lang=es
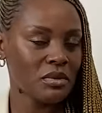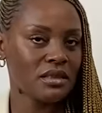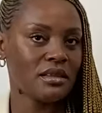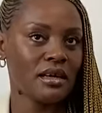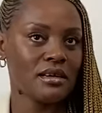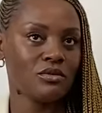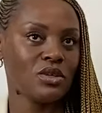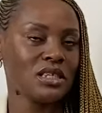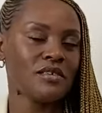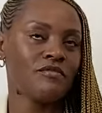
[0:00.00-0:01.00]

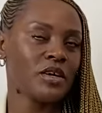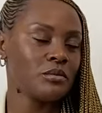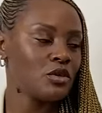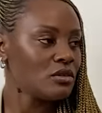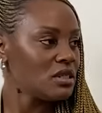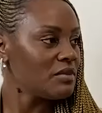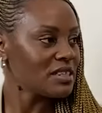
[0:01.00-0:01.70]
normalmente tú estás enfermo